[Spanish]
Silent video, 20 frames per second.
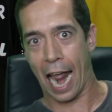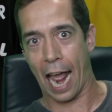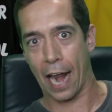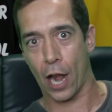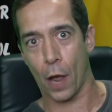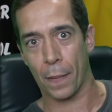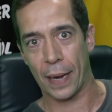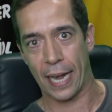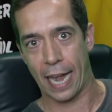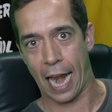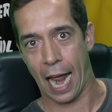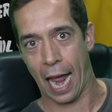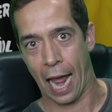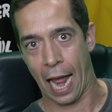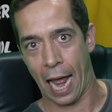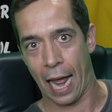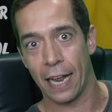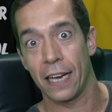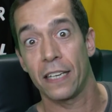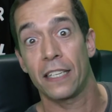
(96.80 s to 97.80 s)
la
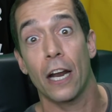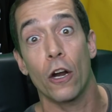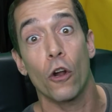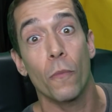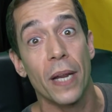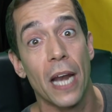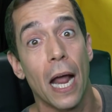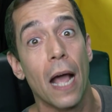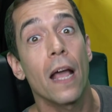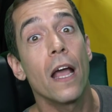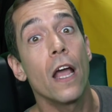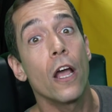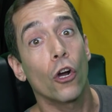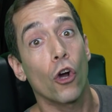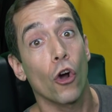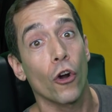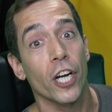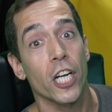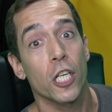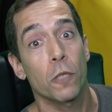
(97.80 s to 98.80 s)
nómina. Esa nómina
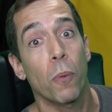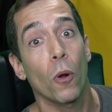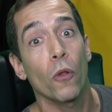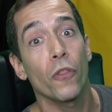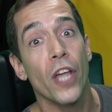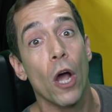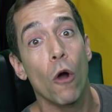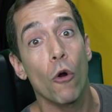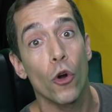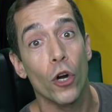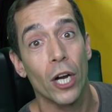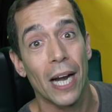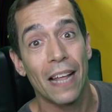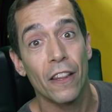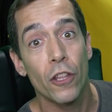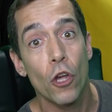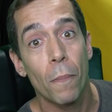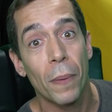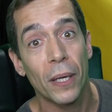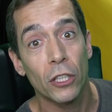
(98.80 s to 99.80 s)
corresponde a un
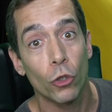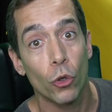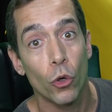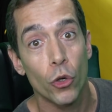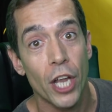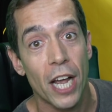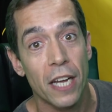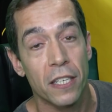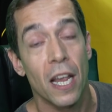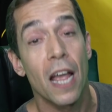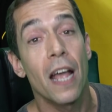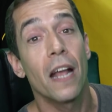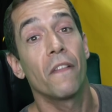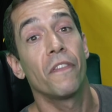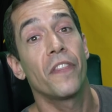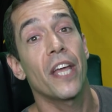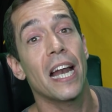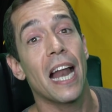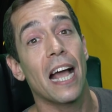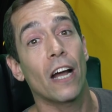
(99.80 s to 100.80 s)
radio patrullas
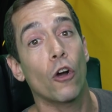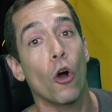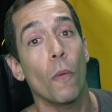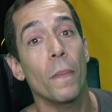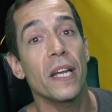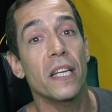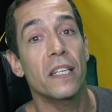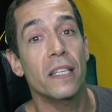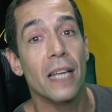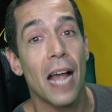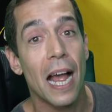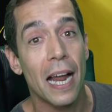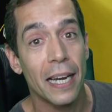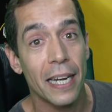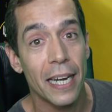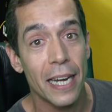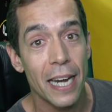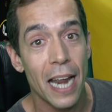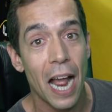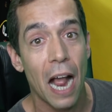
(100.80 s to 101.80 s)
de la
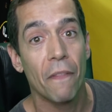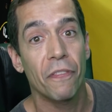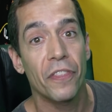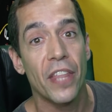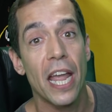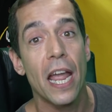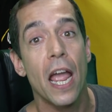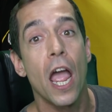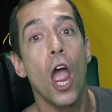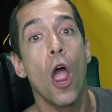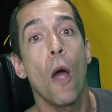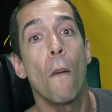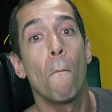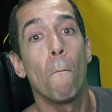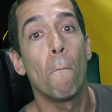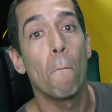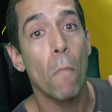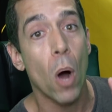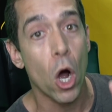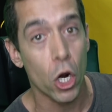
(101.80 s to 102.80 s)
comisaría de
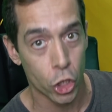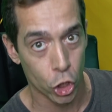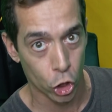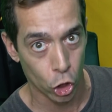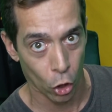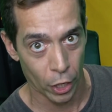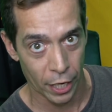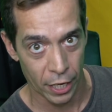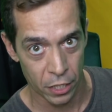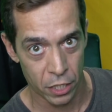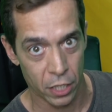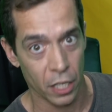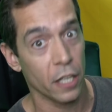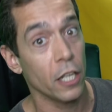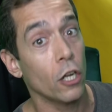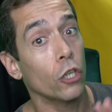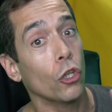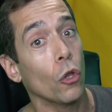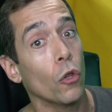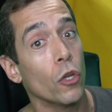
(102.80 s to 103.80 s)
Móstoles.
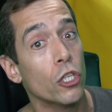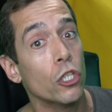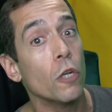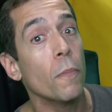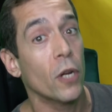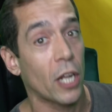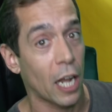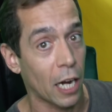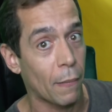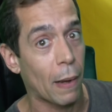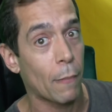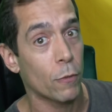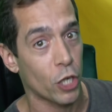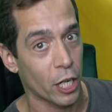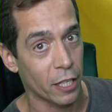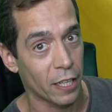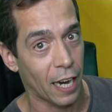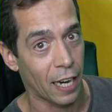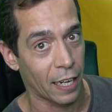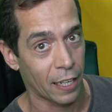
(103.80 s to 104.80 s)
Y digo todo esto porque ahora
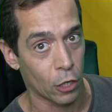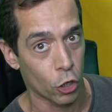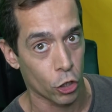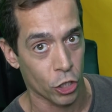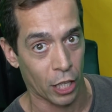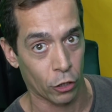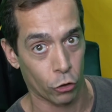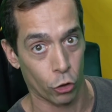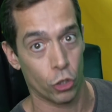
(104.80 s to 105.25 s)
vamos a indagar en los